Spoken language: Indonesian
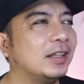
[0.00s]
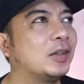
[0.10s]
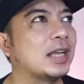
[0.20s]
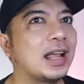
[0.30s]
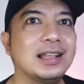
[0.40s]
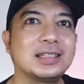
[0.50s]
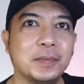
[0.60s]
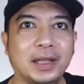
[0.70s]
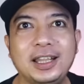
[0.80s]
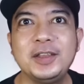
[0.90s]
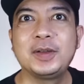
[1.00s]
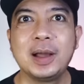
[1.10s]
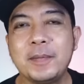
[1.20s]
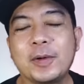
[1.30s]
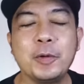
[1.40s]
terus aransemennya
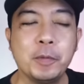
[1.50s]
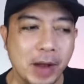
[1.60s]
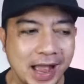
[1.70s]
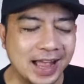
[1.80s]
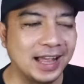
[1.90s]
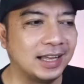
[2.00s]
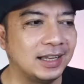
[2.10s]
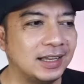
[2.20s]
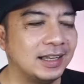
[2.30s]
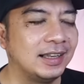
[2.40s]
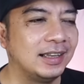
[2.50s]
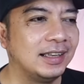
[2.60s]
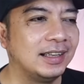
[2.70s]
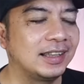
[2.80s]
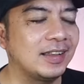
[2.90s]
juga berubah
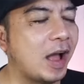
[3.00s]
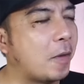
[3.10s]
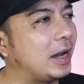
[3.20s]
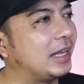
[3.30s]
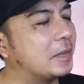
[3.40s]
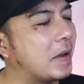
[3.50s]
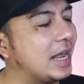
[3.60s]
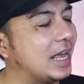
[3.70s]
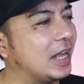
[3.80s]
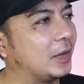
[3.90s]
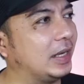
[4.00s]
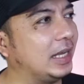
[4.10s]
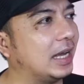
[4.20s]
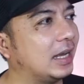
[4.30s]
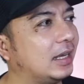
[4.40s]
awalnya gimana ya lagu ini
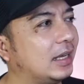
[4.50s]
ya